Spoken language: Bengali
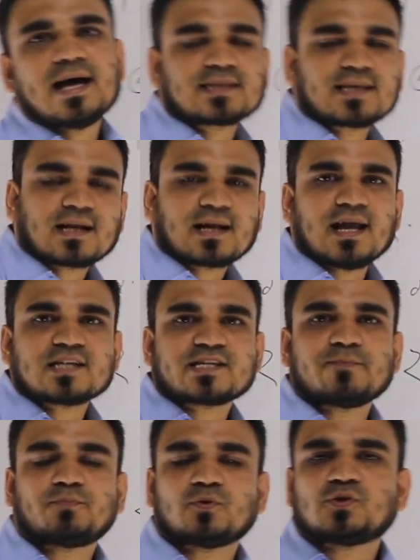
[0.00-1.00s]
আজকের ক্লাস
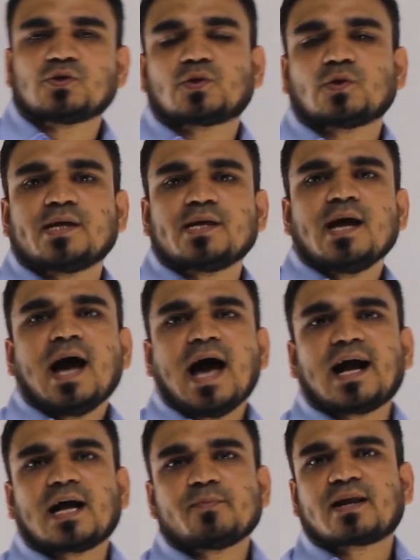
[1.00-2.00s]
এই পর্যন্তই
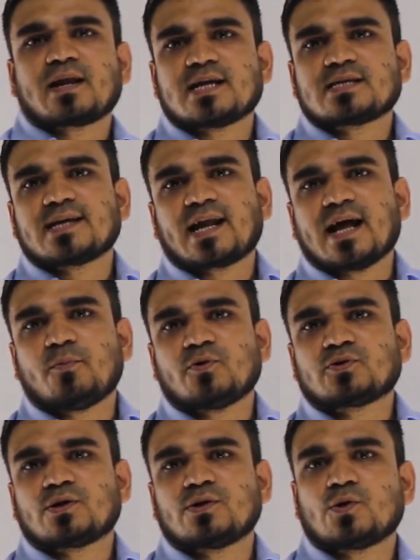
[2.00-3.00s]
আগামী ক্লাস দেখার
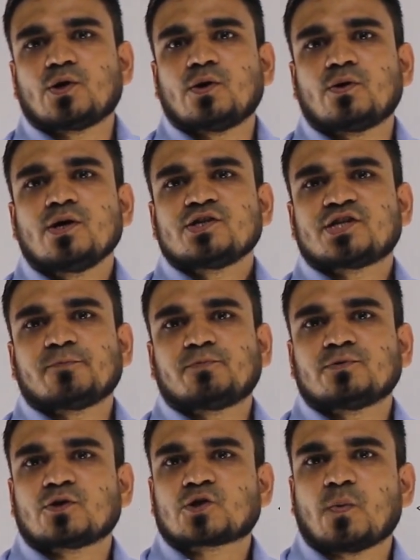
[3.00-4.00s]
আমন্ত্রণ রইল সেই
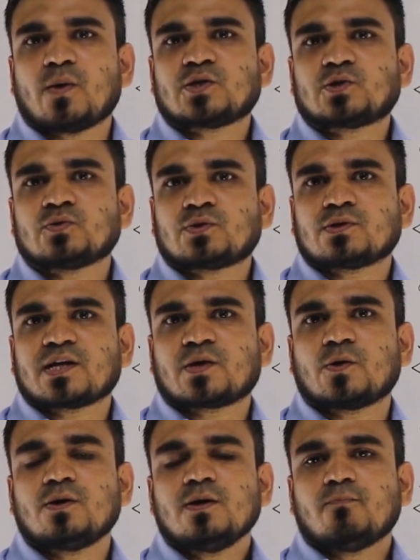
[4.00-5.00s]
পর্যন্ত সবাই সুস্থ
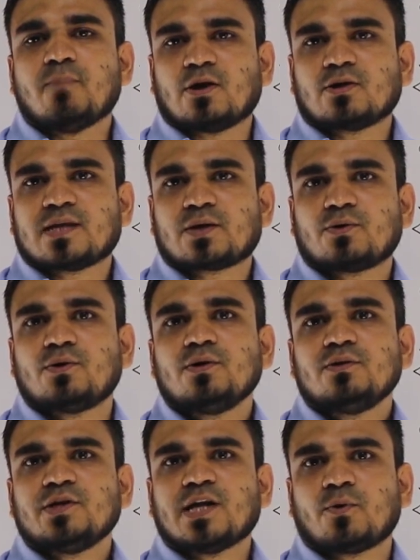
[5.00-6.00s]
থেকো ভালো থেকো
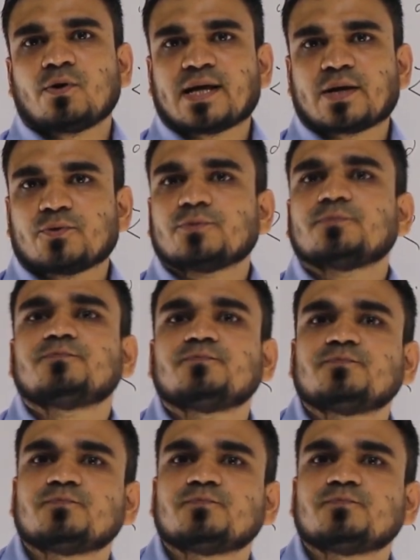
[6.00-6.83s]
নিরাপদ থেকো